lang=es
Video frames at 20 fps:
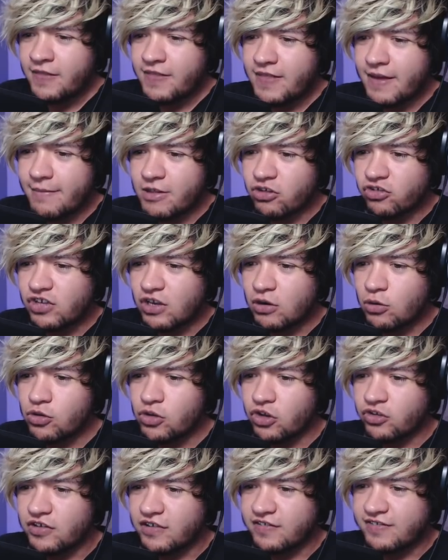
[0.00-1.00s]
Dame dos
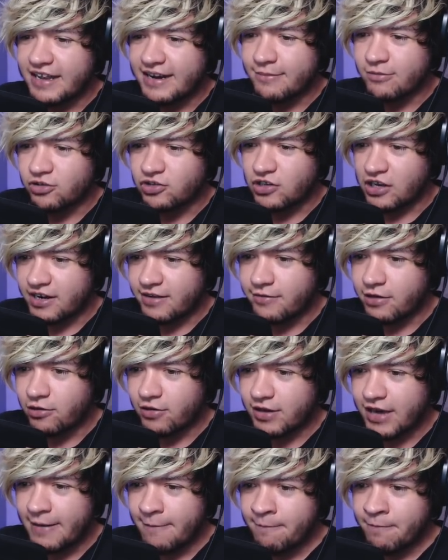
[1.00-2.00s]
segundos y estaremos arriba,
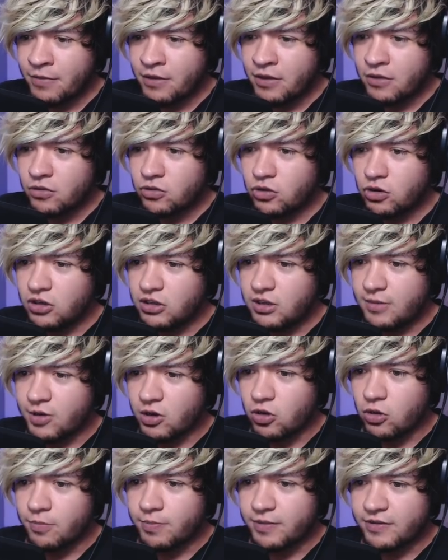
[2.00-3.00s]
¿ok? Tú no te
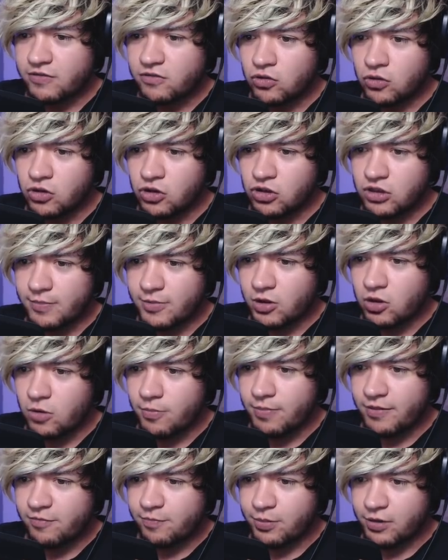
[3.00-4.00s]
preocupes. Tú no te
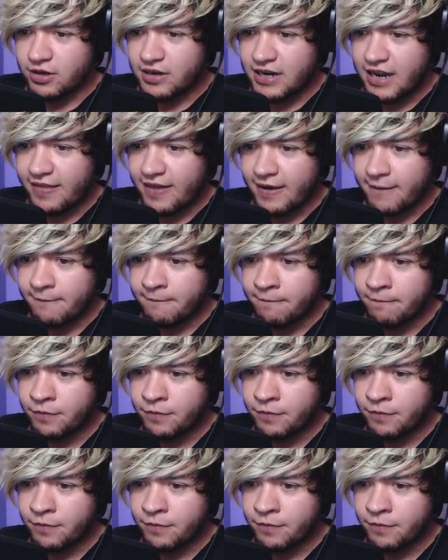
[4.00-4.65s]
preocupes por nada.